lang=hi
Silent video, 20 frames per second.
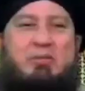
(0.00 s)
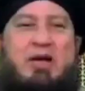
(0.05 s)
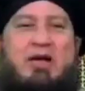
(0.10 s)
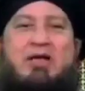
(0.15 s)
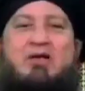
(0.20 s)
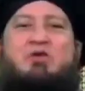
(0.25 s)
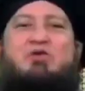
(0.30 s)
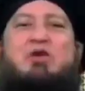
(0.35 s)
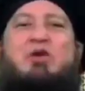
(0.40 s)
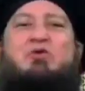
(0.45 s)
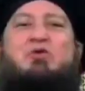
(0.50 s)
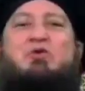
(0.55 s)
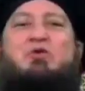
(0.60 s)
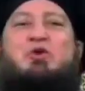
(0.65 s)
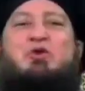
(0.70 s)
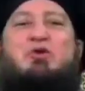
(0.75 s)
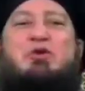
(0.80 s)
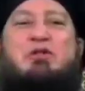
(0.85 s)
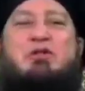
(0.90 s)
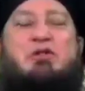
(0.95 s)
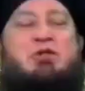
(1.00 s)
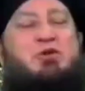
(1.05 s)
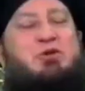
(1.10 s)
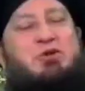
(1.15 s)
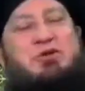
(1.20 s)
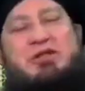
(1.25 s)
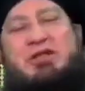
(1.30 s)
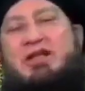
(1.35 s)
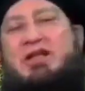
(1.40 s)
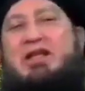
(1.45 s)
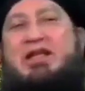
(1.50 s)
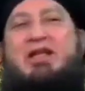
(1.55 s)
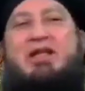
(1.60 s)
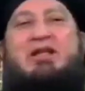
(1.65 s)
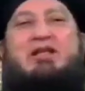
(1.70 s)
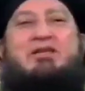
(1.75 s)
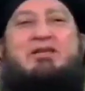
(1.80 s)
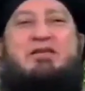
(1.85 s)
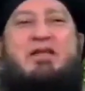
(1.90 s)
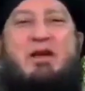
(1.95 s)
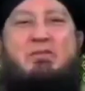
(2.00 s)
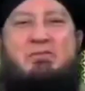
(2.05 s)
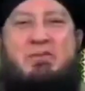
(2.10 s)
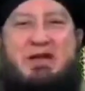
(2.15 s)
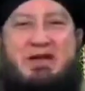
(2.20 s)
बाकी जो है वो दो वक्त की रोटी अल्लाह ने इंतज़ाम